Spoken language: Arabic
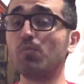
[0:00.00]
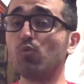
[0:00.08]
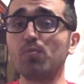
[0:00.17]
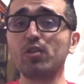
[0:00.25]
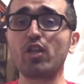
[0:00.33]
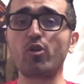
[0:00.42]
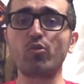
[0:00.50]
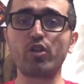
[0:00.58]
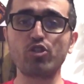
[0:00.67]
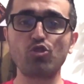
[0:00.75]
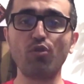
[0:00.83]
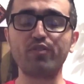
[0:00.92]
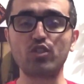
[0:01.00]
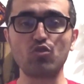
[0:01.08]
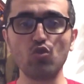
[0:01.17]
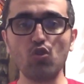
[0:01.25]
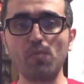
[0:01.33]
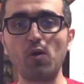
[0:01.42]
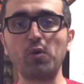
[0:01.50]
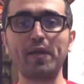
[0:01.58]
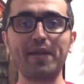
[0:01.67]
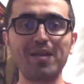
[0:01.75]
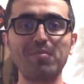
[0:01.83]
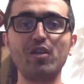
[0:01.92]
مو بالضرورة نشوف السومة
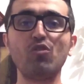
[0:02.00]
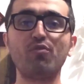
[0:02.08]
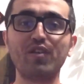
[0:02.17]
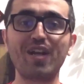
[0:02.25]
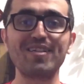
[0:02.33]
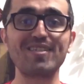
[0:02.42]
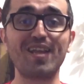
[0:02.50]
وخريبين وفراس